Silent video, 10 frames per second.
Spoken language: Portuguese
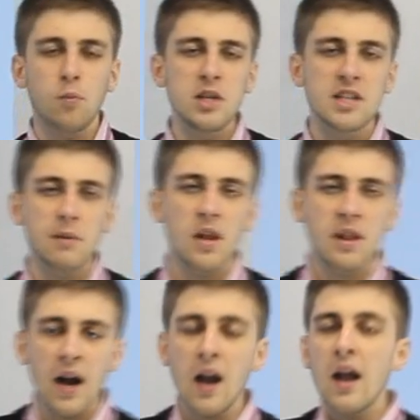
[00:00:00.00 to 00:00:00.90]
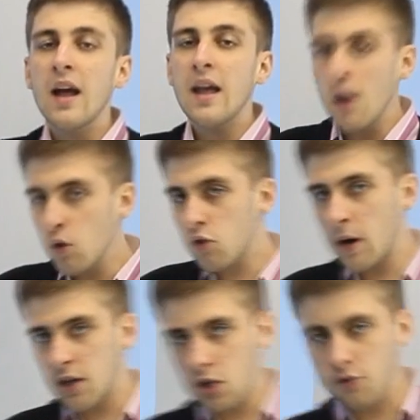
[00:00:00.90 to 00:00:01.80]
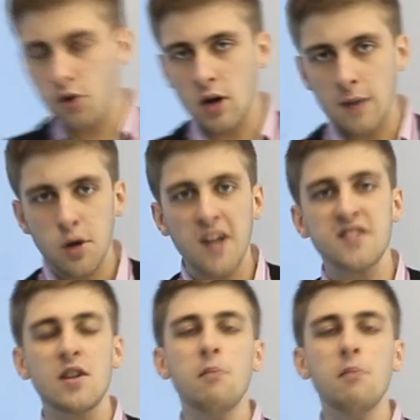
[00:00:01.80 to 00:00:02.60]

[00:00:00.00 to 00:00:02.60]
a polícia militar e os bandidos foram capturados.